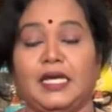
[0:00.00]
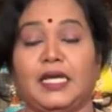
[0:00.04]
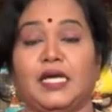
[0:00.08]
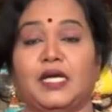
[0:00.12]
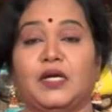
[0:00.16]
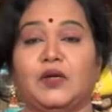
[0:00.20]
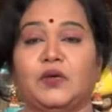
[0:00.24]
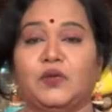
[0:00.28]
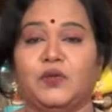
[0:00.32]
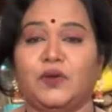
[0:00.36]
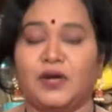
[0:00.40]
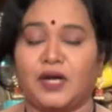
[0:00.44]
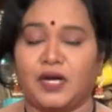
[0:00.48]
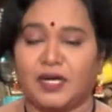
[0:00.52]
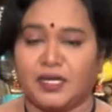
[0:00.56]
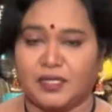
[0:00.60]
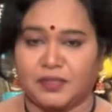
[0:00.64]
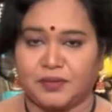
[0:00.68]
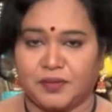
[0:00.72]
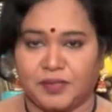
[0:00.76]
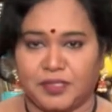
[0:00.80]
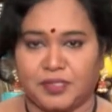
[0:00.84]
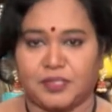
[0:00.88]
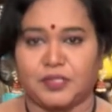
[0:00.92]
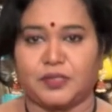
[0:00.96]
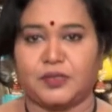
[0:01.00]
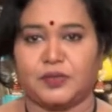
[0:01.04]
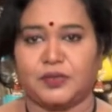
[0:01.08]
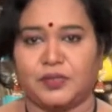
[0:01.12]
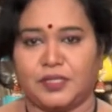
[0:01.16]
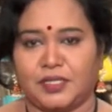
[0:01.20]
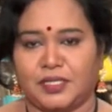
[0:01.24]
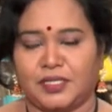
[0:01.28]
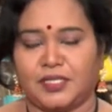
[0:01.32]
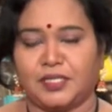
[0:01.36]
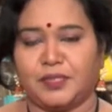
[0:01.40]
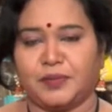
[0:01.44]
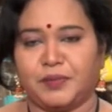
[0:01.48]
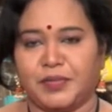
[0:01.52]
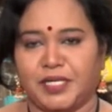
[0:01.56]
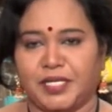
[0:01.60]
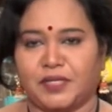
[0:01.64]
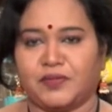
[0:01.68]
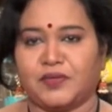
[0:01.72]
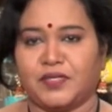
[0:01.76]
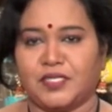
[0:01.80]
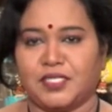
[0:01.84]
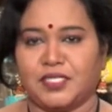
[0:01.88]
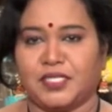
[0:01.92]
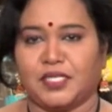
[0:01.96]
ఎక్కువ ఆహారం తీసుకుంటారు అంటే
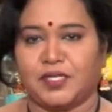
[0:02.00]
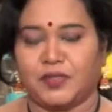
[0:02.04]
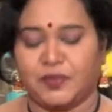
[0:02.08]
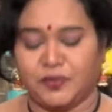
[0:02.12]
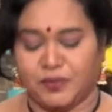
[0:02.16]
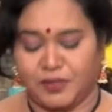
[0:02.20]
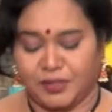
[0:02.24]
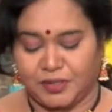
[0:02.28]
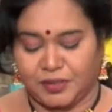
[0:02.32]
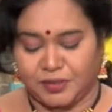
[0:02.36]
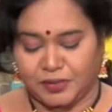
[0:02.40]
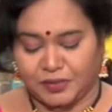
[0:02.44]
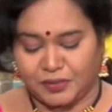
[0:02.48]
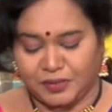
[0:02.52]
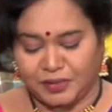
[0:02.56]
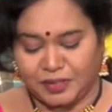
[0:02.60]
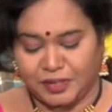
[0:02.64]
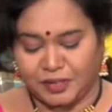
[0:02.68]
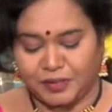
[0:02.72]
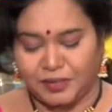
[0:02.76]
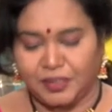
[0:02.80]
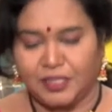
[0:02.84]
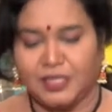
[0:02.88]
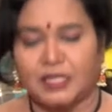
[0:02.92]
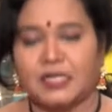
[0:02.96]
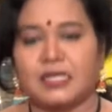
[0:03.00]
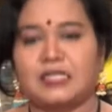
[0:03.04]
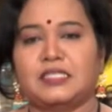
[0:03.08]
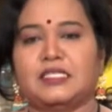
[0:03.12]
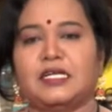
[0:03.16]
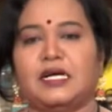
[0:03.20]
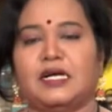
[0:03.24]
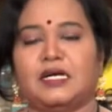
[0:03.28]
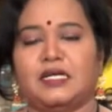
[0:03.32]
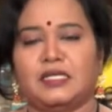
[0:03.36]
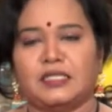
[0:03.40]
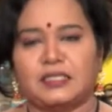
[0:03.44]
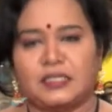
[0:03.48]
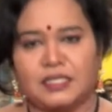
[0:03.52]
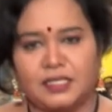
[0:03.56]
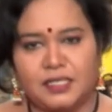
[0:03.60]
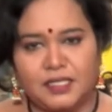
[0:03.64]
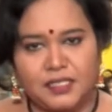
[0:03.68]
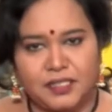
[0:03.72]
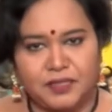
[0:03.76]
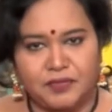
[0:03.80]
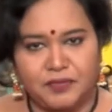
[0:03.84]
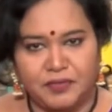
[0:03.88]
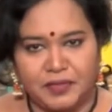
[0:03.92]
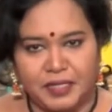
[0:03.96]
బ్రేక్ఫాస్ట్ ఎక్కువ తీసుకుంటారు చాలా చాలా
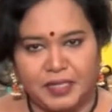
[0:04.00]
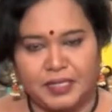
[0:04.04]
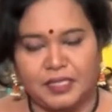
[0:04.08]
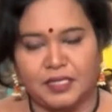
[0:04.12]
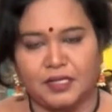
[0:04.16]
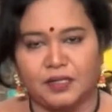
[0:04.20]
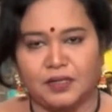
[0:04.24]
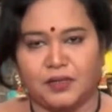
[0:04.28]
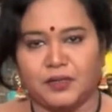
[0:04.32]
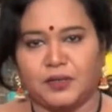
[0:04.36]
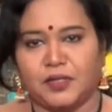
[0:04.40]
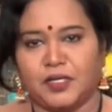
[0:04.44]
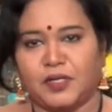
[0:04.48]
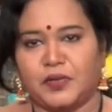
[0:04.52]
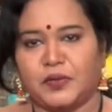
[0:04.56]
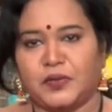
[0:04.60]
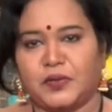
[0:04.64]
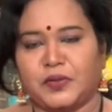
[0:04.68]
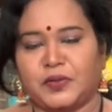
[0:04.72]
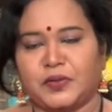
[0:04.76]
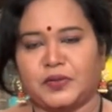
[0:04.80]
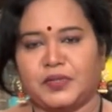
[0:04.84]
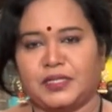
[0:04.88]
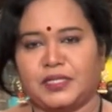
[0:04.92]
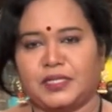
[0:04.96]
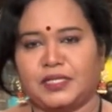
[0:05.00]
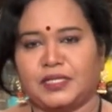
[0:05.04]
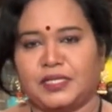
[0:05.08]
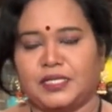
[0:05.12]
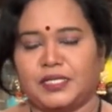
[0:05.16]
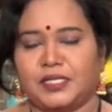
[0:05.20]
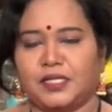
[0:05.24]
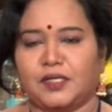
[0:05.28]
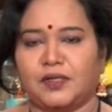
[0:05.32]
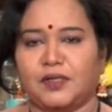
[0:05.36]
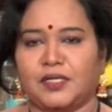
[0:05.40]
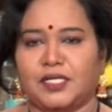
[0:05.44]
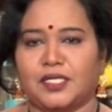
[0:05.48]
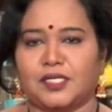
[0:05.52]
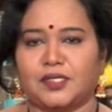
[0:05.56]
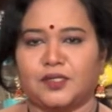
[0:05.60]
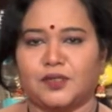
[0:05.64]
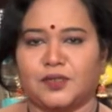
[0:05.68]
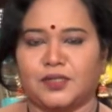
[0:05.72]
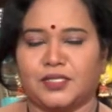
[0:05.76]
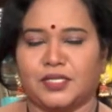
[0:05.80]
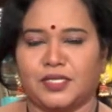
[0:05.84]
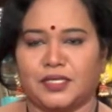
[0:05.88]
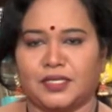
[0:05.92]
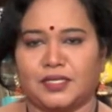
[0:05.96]
డిఫరెంట్గా కూడా ఉంటుంది అంటే రెగ్యులర్
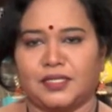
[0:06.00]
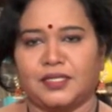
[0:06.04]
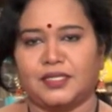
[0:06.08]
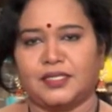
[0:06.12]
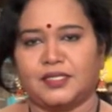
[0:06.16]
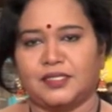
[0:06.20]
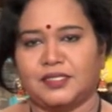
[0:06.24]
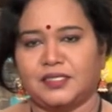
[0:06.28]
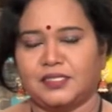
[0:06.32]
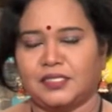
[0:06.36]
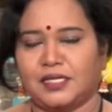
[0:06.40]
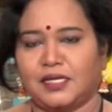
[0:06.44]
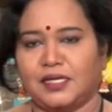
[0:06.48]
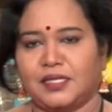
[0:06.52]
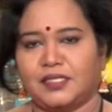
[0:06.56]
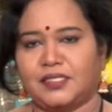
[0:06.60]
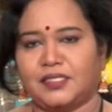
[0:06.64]
దోశ కంటే ఇది చాలా